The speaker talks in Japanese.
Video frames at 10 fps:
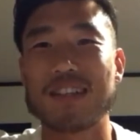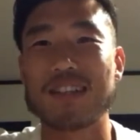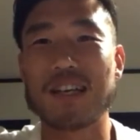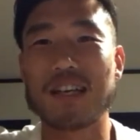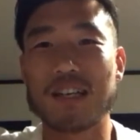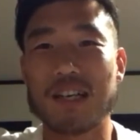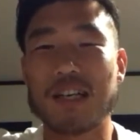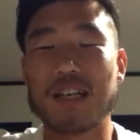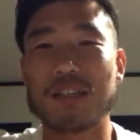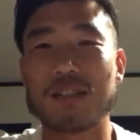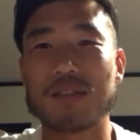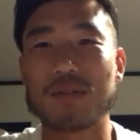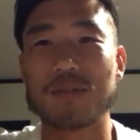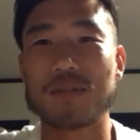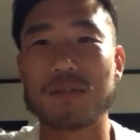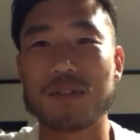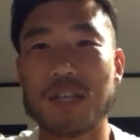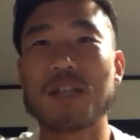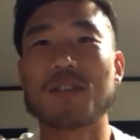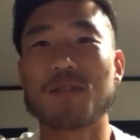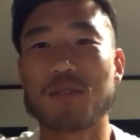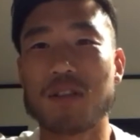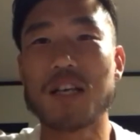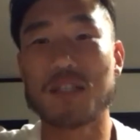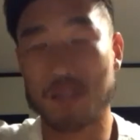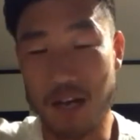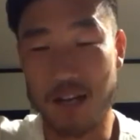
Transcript: だから、ないですよ。ないですか